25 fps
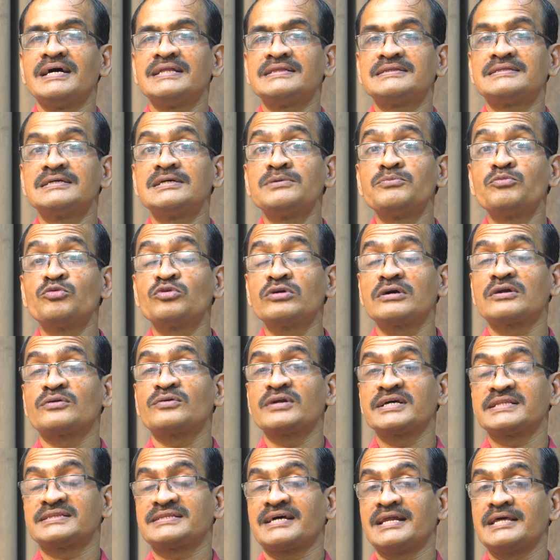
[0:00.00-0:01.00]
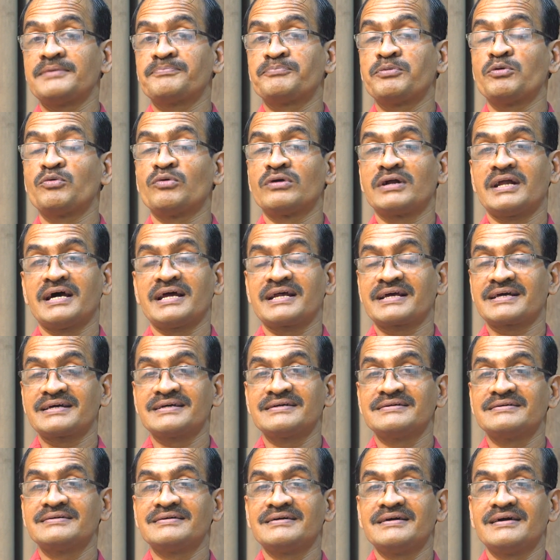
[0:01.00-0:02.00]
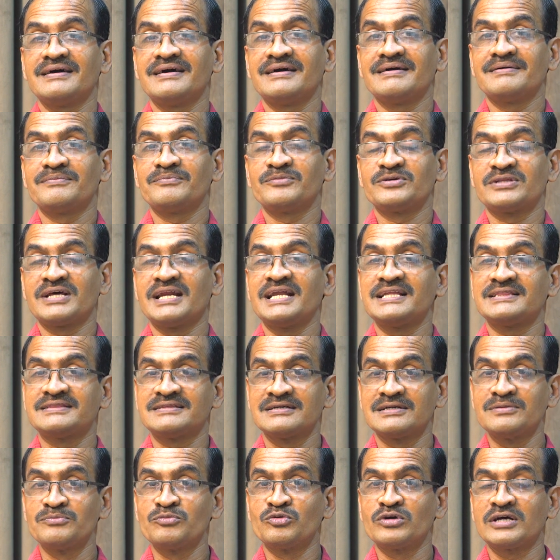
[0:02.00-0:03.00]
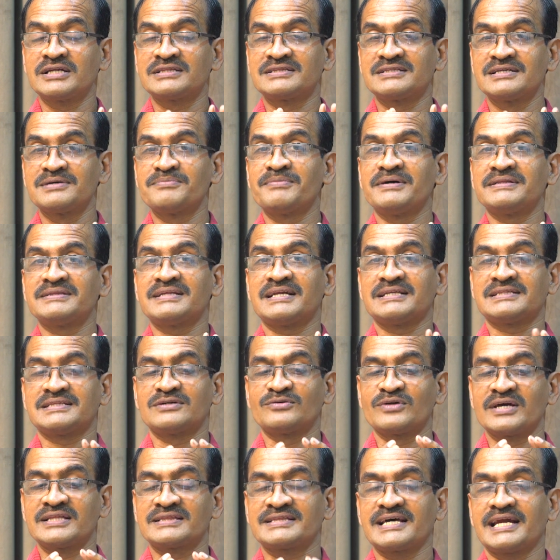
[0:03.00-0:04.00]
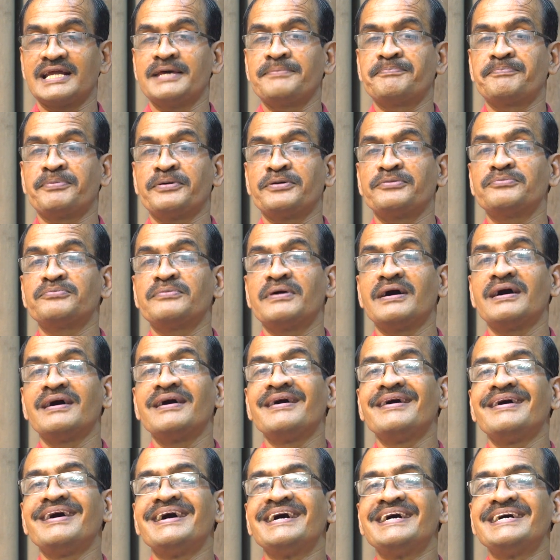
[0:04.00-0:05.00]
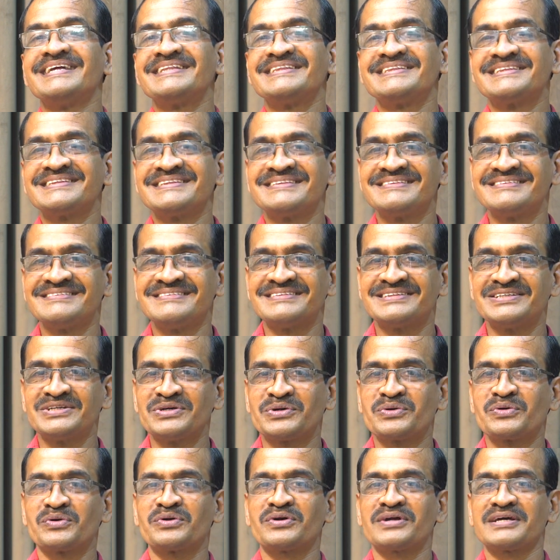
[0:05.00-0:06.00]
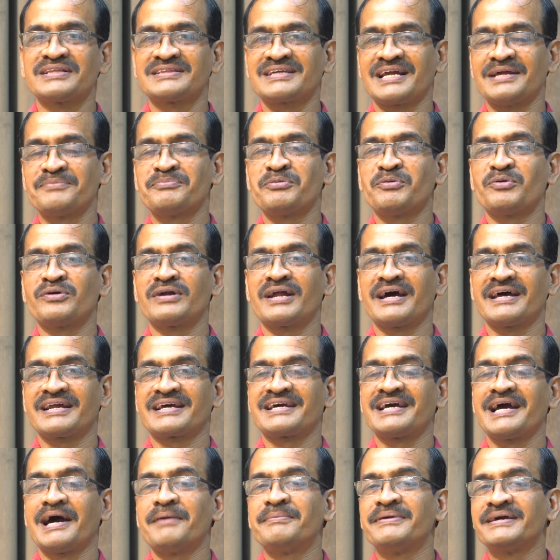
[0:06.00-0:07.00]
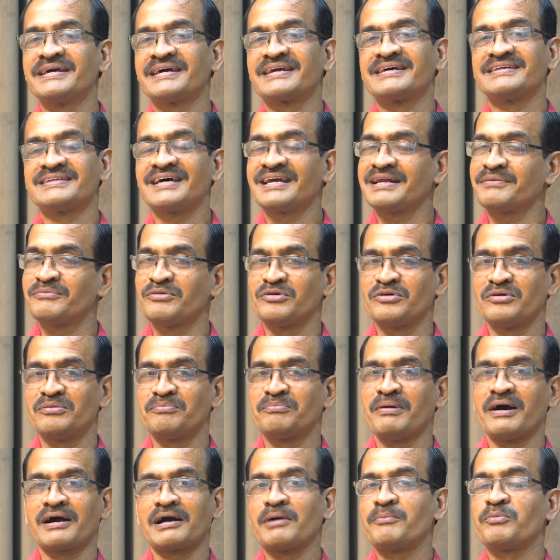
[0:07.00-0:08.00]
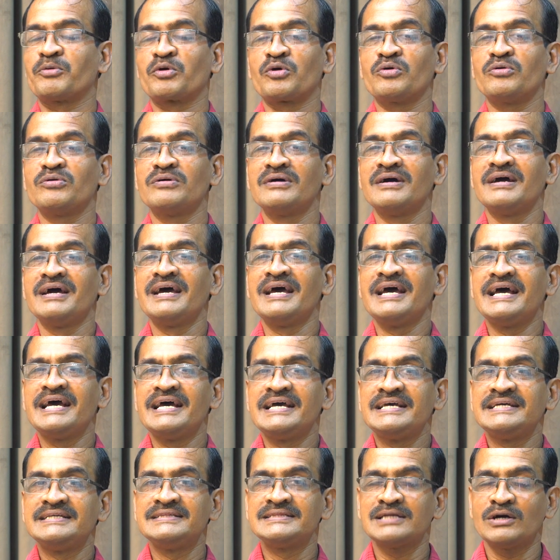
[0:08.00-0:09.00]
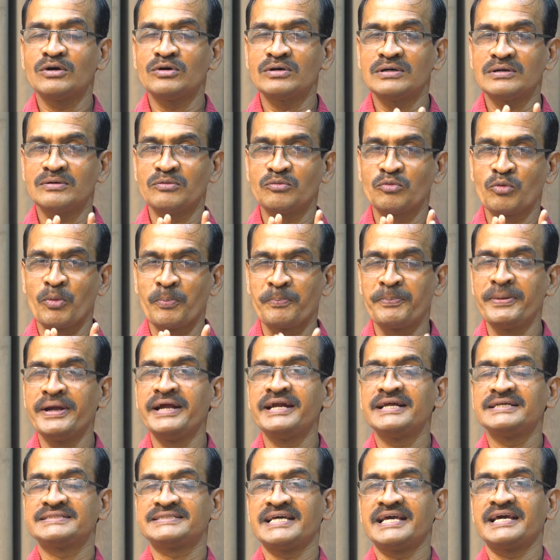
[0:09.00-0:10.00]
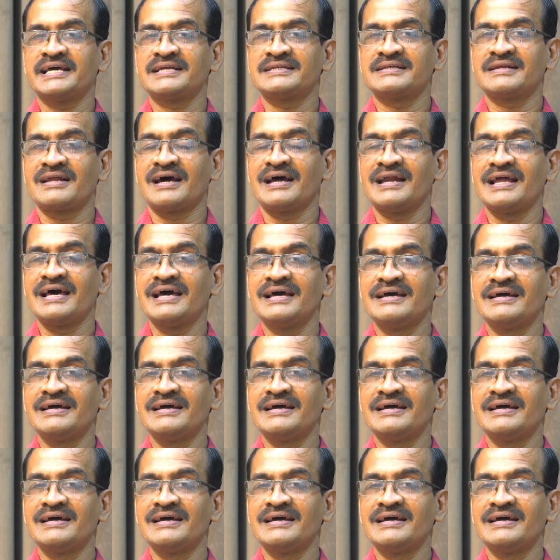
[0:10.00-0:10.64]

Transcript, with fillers: திருமூலருடைய தலைப்பும் ஒன்றா இருக்குது முதல்ல திருமூலர் திருமந்திரத்தினுடைய தலைப்பும் திருக்குறளுடைய தலைப்பும் ஒன்றா இருக்குது அப்படிங்கிறத நம்ம பார்க்க போகிறோம் இந்த ஒப்பீடு செய்கிறதுனால